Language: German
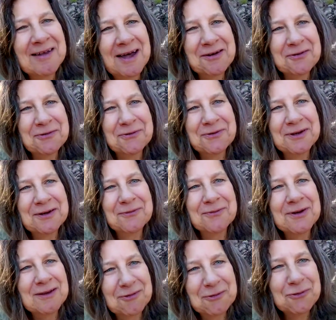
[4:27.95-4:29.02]
ankündigt und
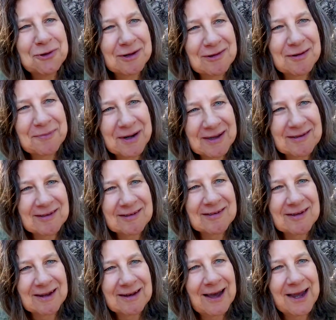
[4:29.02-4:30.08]
das kündigt sie meistens
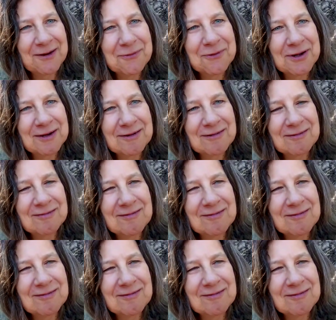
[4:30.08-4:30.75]
dann ein oder ein